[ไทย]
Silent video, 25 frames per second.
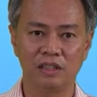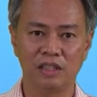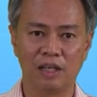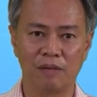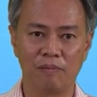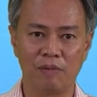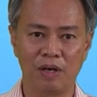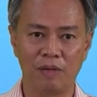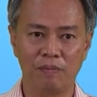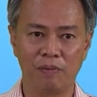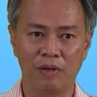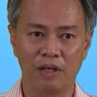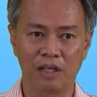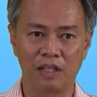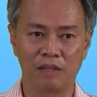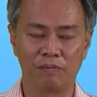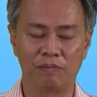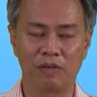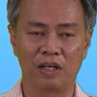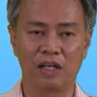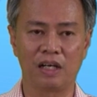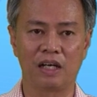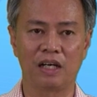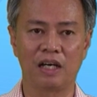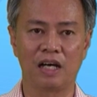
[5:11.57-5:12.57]
สามารถผลิต
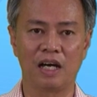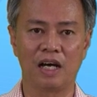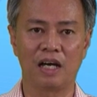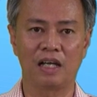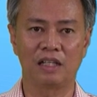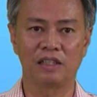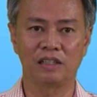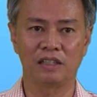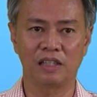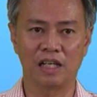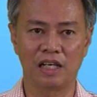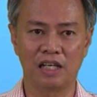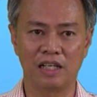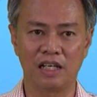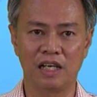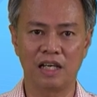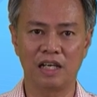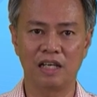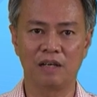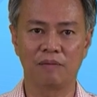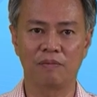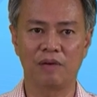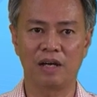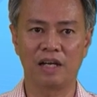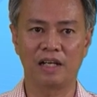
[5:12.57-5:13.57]
พลังงานใช้ได้
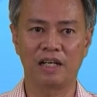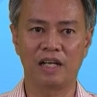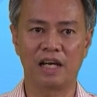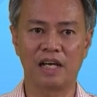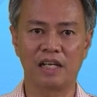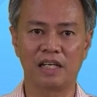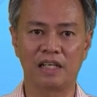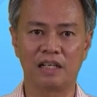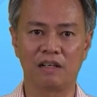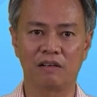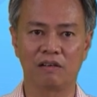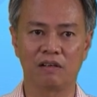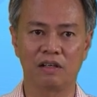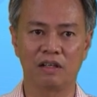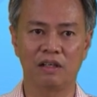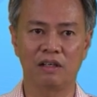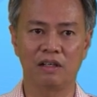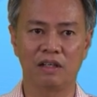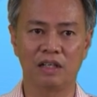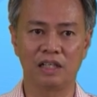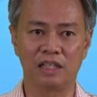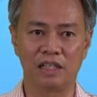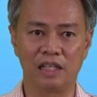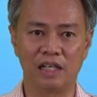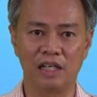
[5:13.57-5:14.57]
เองภายใน แล้วก็
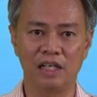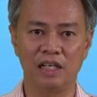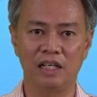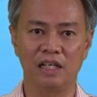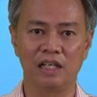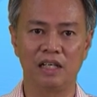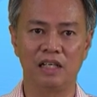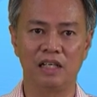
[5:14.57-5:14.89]
เหลือ